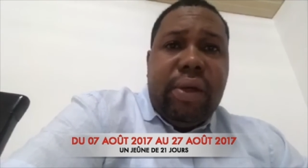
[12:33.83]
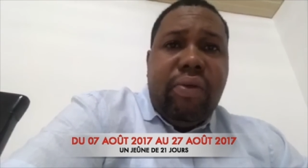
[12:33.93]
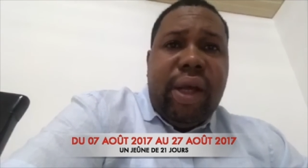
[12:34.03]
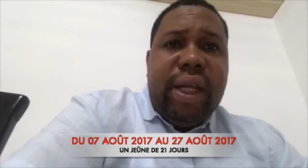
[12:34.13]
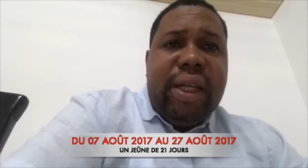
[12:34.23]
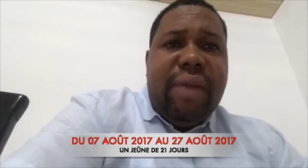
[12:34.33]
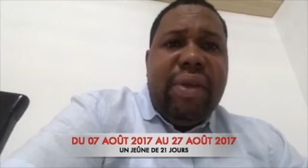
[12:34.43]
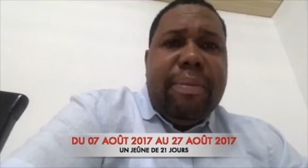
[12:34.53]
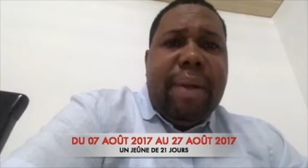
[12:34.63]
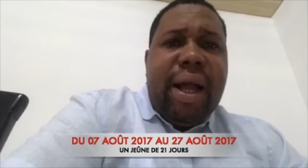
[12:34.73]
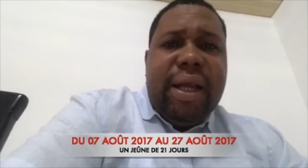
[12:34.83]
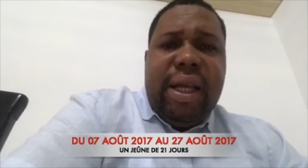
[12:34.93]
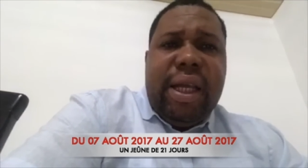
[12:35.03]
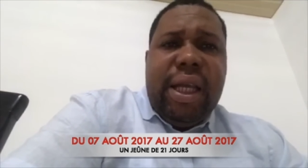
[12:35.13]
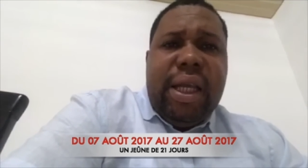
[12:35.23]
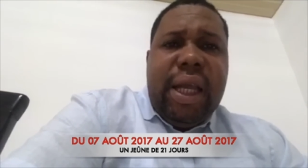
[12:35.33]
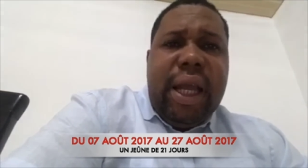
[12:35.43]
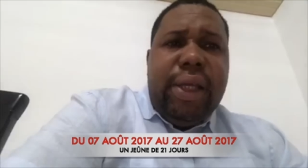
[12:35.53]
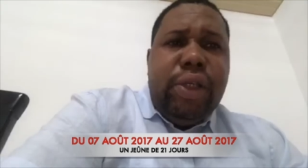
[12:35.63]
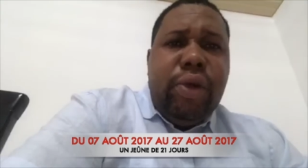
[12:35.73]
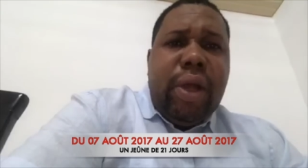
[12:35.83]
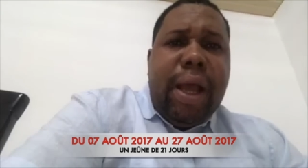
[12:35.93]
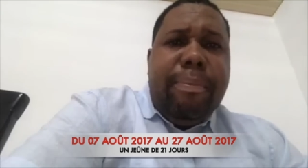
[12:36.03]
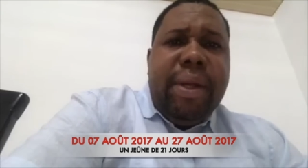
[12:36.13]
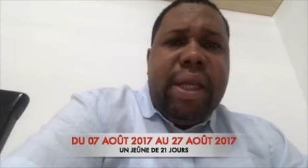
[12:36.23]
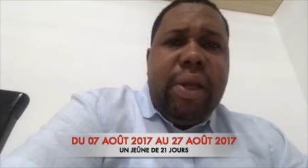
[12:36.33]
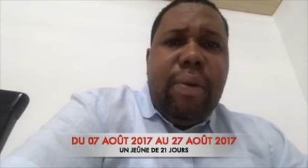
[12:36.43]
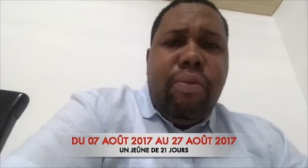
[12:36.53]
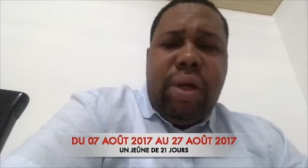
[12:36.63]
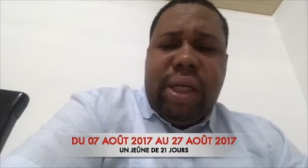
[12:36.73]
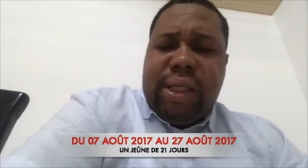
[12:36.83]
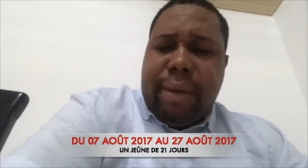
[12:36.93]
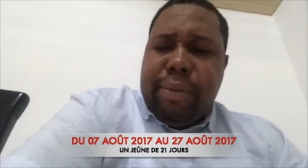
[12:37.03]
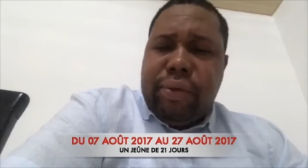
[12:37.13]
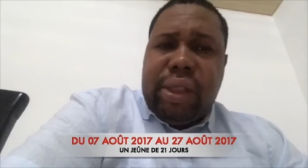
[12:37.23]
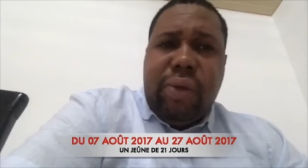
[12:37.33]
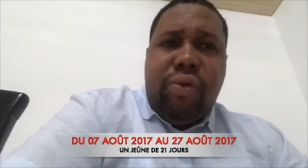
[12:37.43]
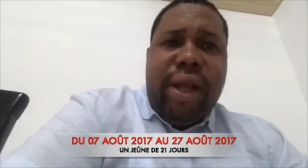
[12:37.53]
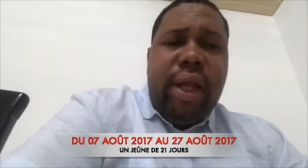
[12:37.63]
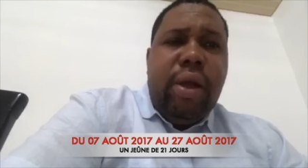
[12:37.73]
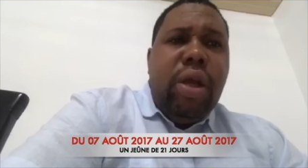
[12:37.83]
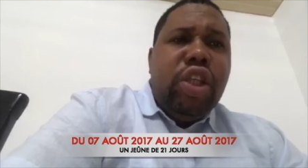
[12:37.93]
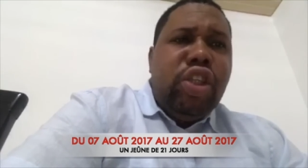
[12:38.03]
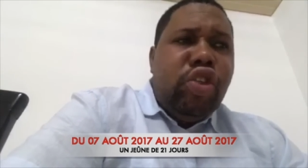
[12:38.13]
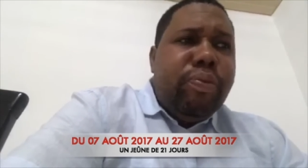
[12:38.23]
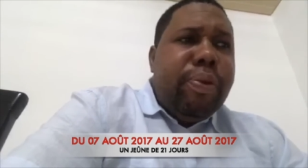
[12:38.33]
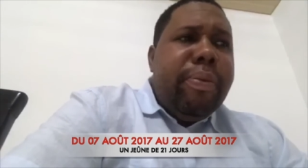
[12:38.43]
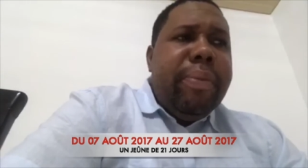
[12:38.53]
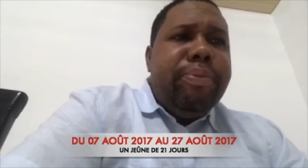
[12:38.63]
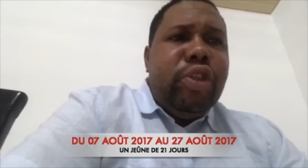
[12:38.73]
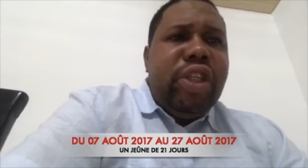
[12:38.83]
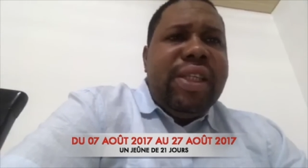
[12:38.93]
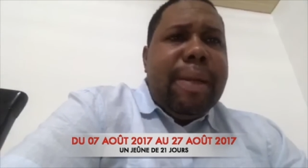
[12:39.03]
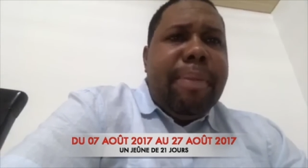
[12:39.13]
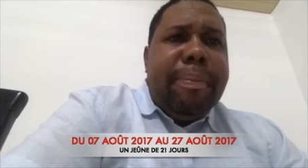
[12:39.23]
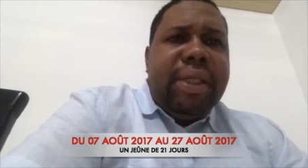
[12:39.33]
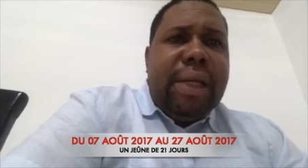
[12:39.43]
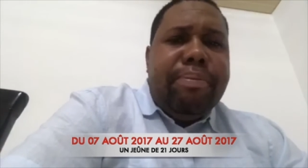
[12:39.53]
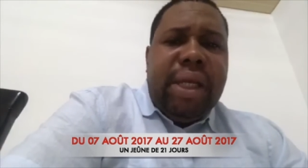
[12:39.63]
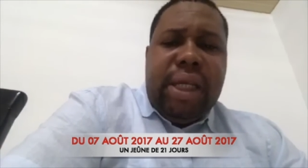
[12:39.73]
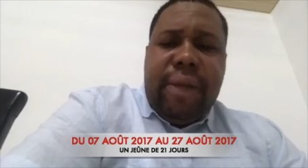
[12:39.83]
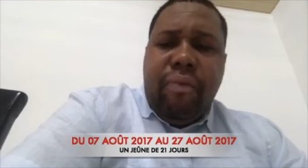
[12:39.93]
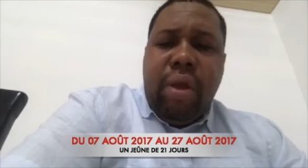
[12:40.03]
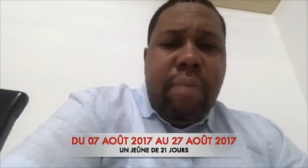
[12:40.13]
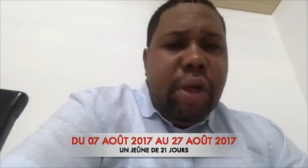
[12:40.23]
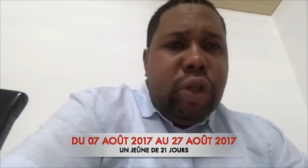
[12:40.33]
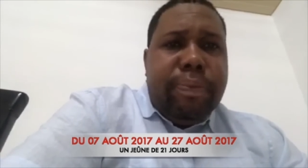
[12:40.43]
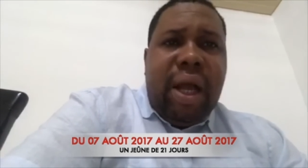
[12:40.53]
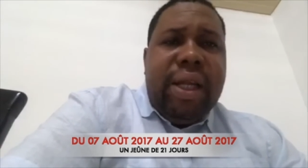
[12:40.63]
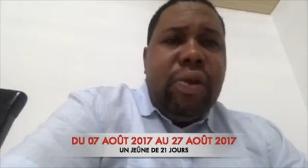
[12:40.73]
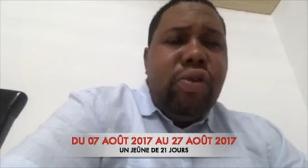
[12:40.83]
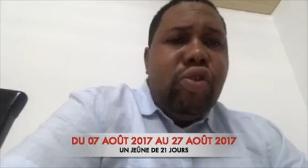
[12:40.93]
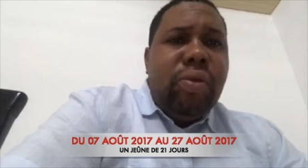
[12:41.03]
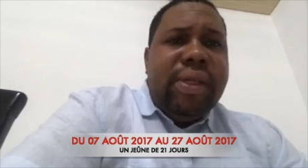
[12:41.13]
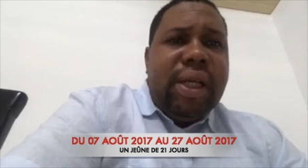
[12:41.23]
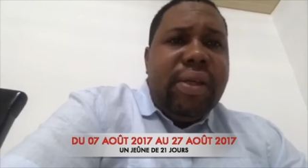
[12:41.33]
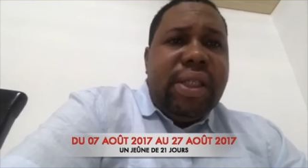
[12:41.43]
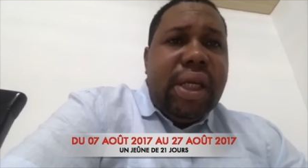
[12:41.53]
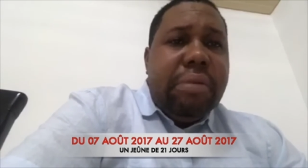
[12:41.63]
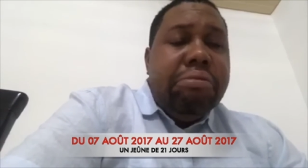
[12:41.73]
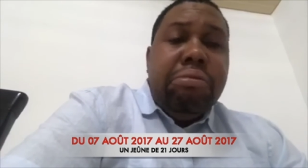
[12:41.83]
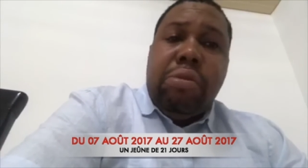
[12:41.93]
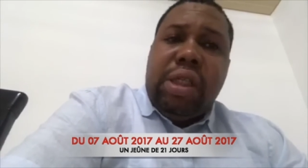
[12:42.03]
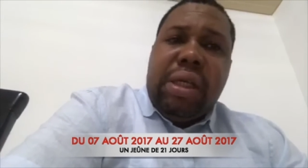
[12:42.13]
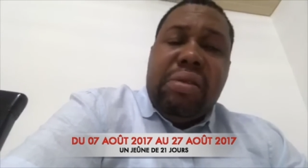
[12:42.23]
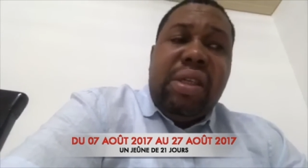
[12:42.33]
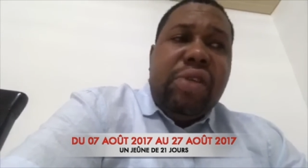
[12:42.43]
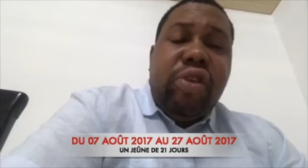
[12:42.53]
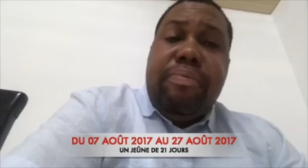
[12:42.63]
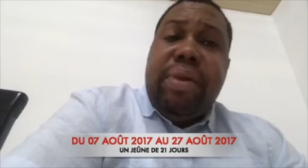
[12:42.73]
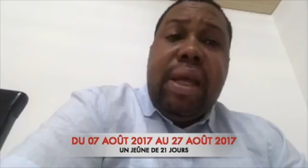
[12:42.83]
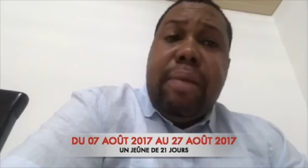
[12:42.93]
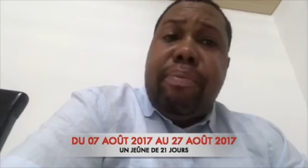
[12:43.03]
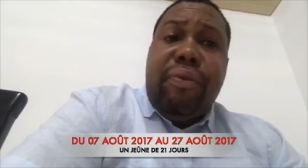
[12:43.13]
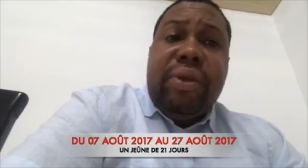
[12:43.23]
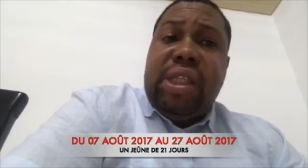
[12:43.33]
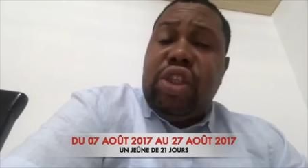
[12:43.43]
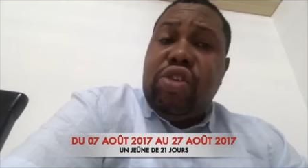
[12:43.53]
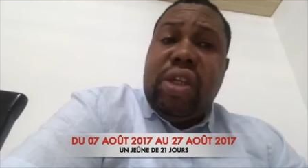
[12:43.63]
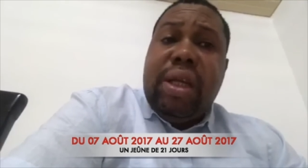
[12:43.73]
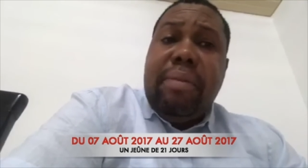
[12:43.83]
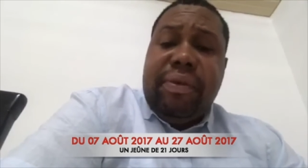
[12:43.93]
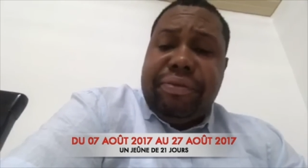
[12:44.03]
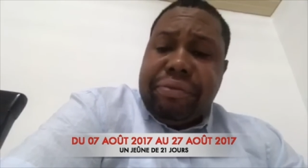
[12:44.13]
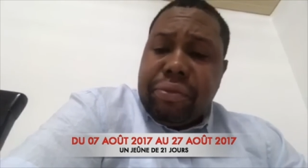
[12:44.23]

Vous voyez, David parle, il dit, aie Dieu, aie pitié de moi dans ta bonté. Vous voyez, si tu peux même, tu ne sais pas peut-être prier, tu peux aller dans le psaume 51. C'est une prière de prophétique, je te demande.